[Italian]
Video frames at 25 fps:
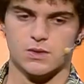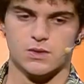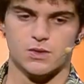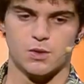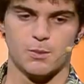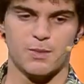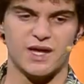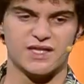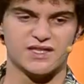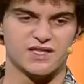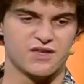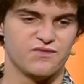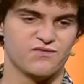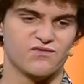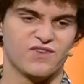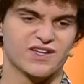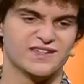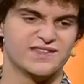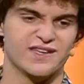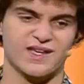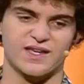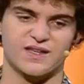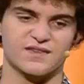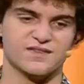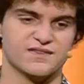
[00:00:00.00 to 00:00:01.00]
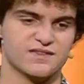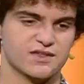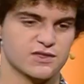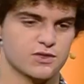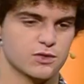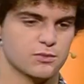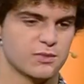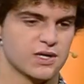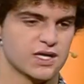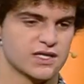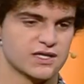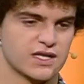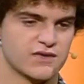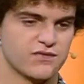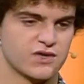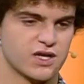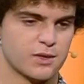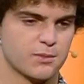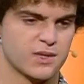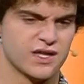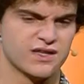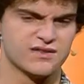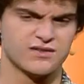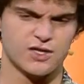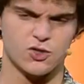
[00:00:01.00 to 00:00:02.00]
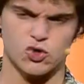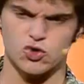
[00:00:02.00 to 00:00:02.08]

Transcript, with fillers: Domanda invadente, domanda veramente,